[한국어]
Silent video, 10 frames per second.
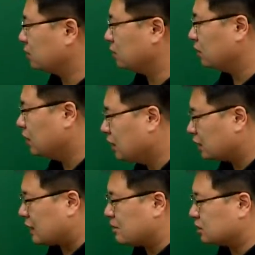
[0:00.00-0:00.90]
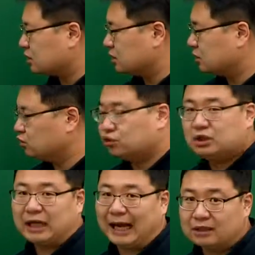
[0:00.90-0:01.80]
거고, 나머지는
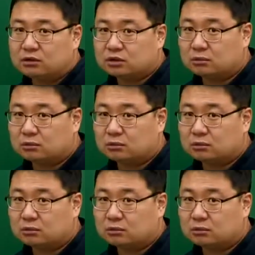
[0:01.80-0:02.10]
추인한 것으로